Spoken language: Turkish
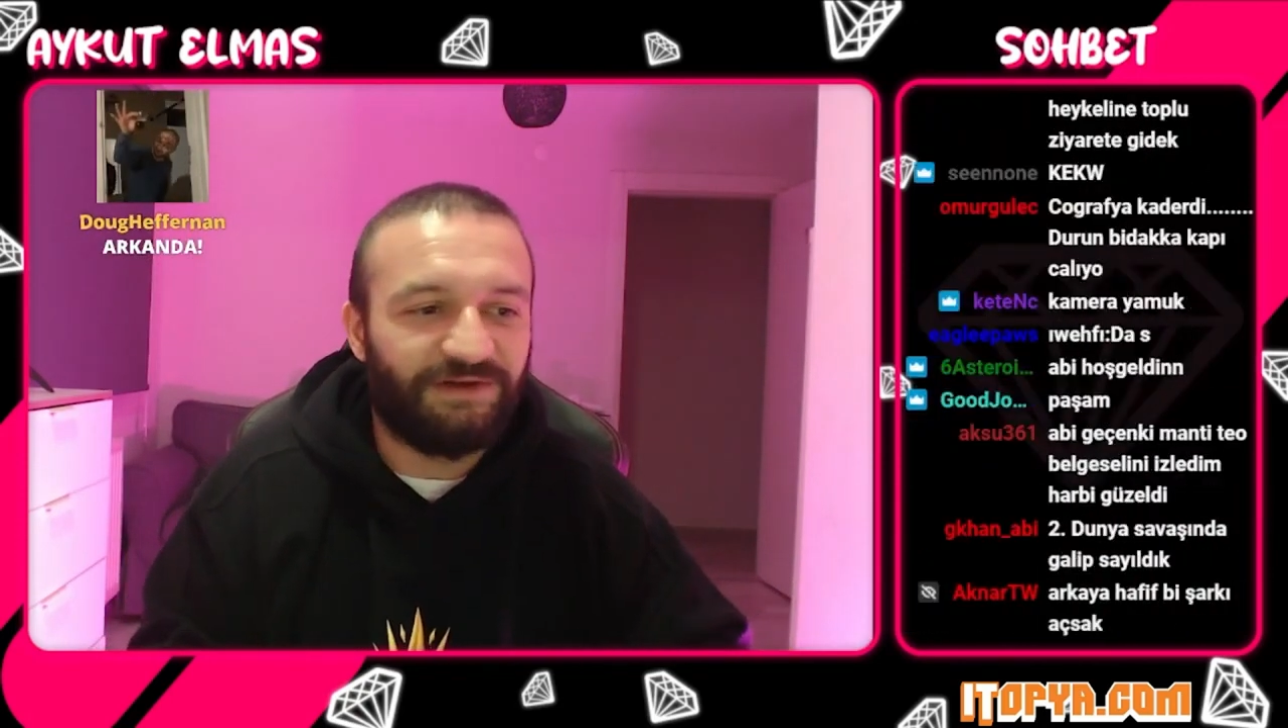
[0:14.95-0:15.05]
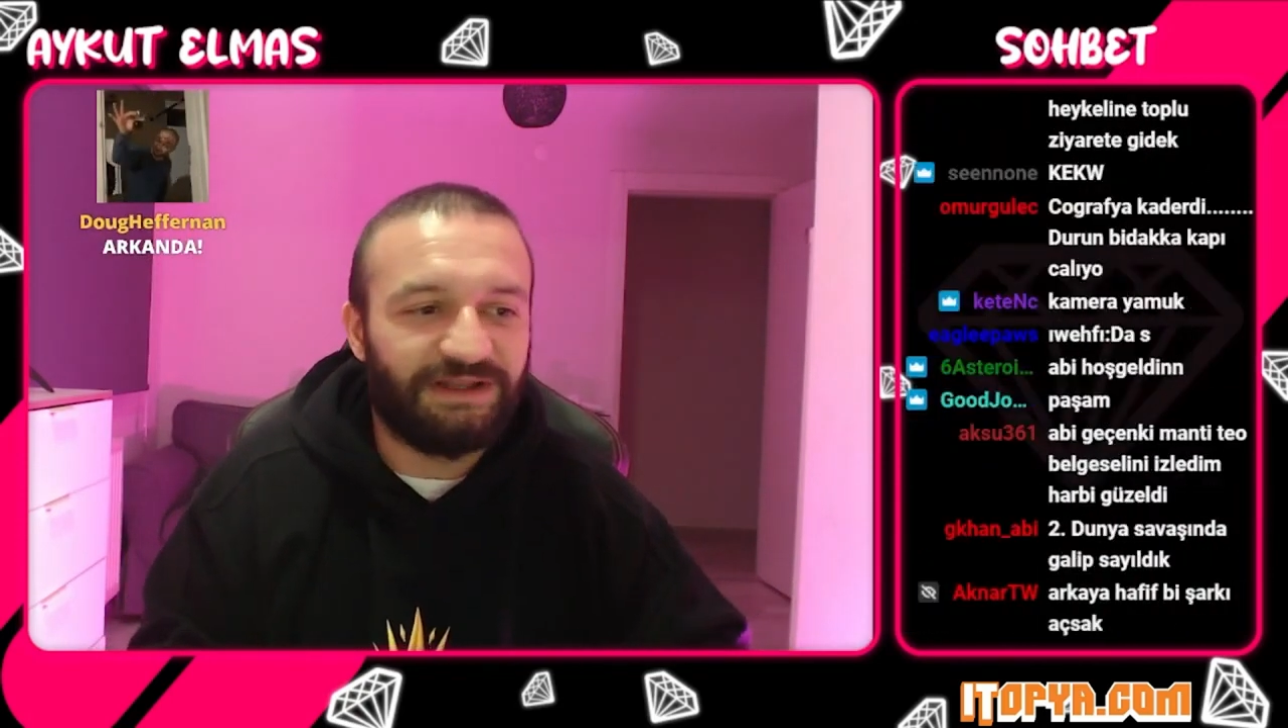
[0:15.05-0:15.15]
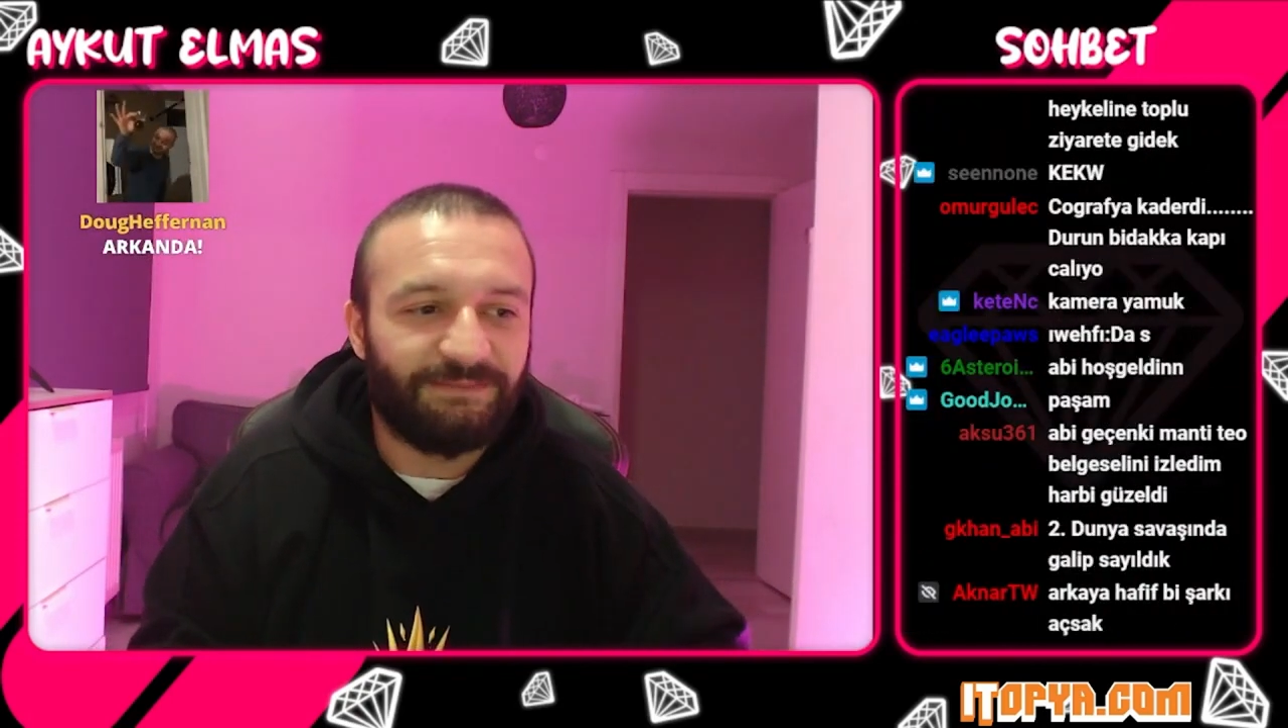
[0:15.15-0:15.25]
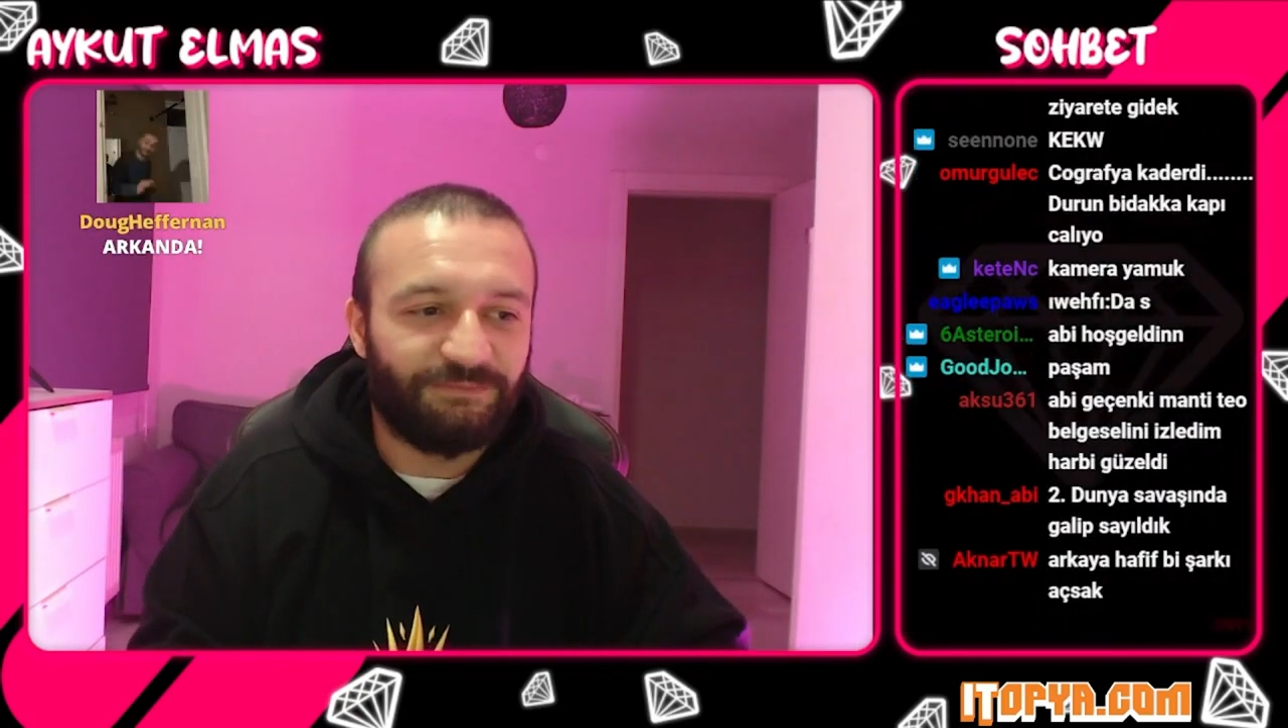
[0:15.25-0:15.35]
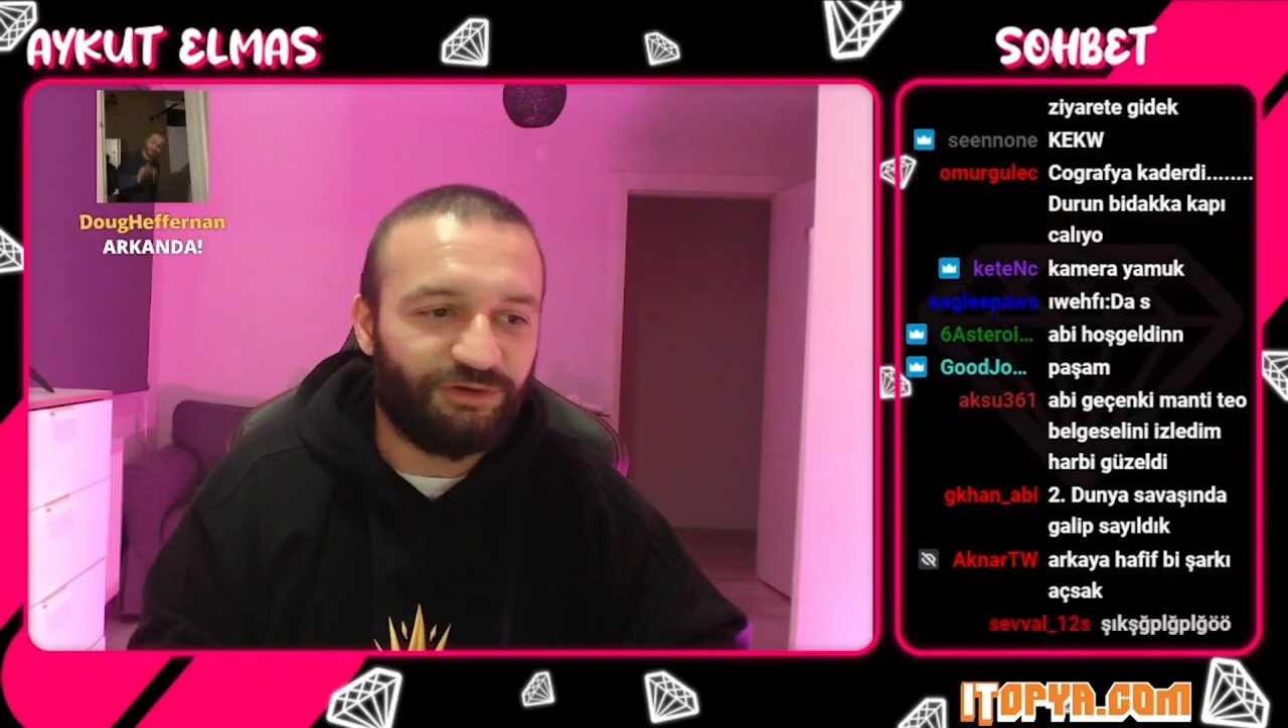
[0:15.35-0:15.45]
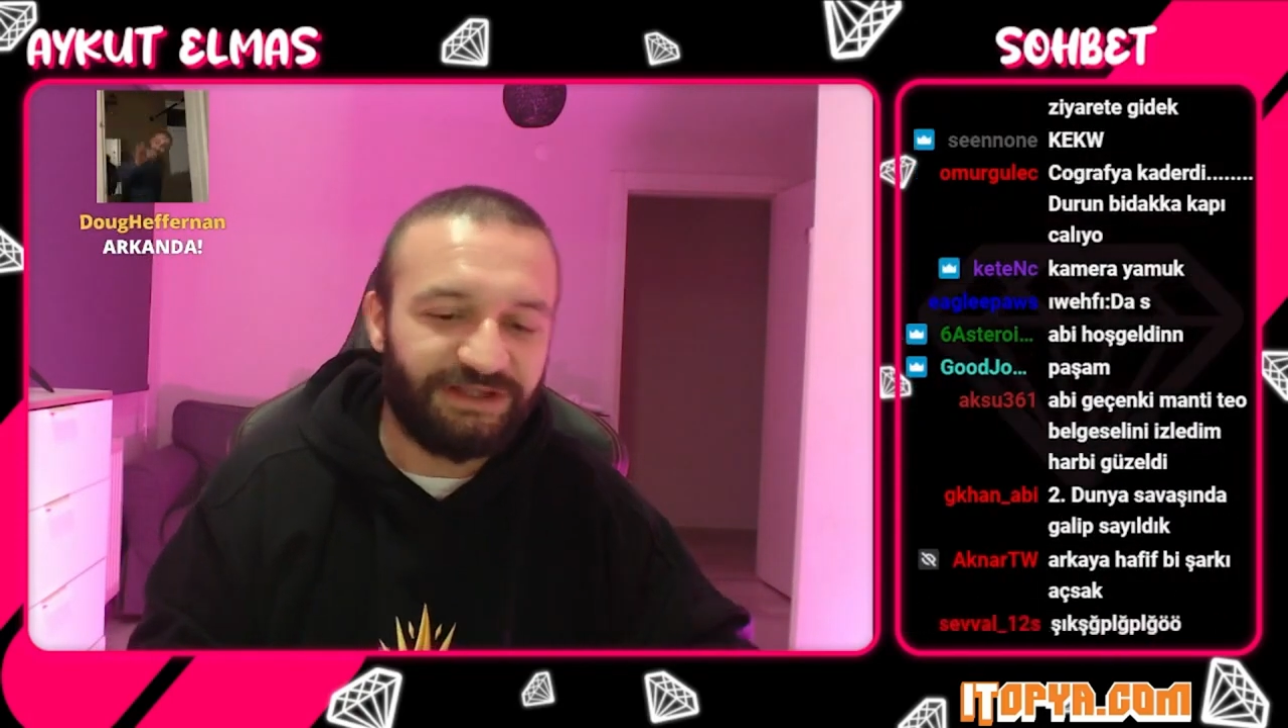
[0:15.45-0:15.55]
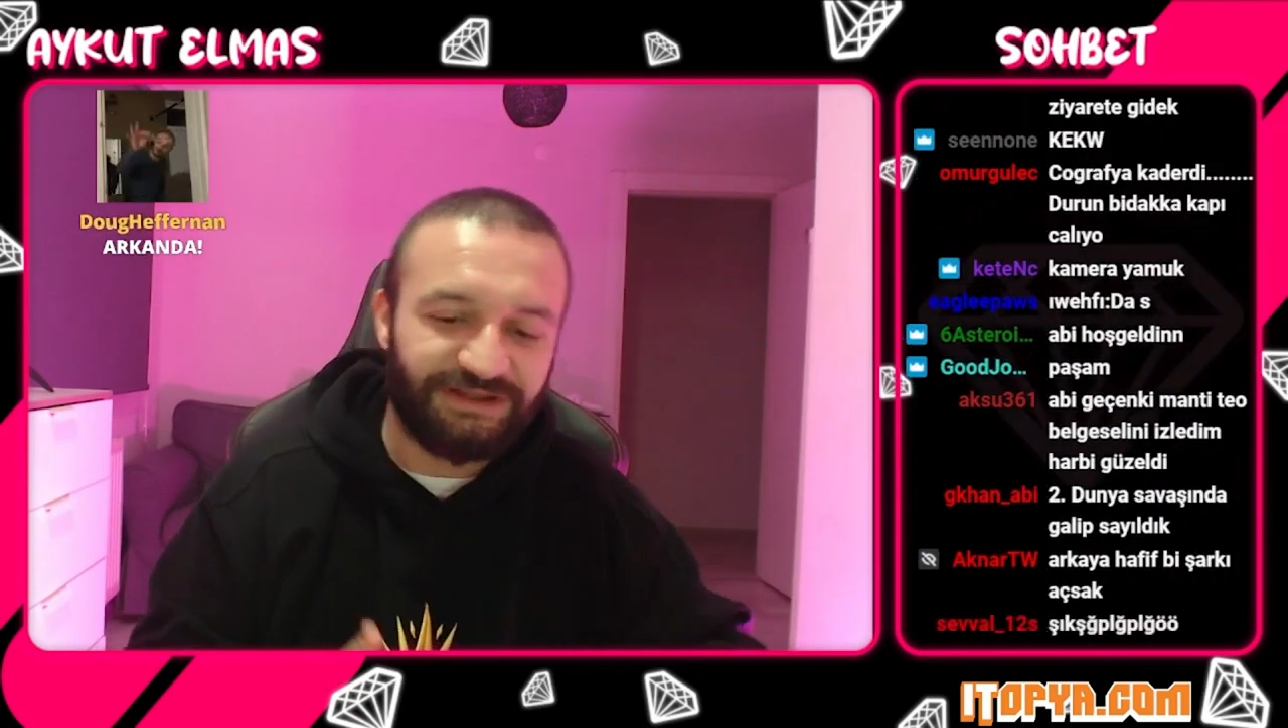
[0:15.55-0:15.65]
falan böyle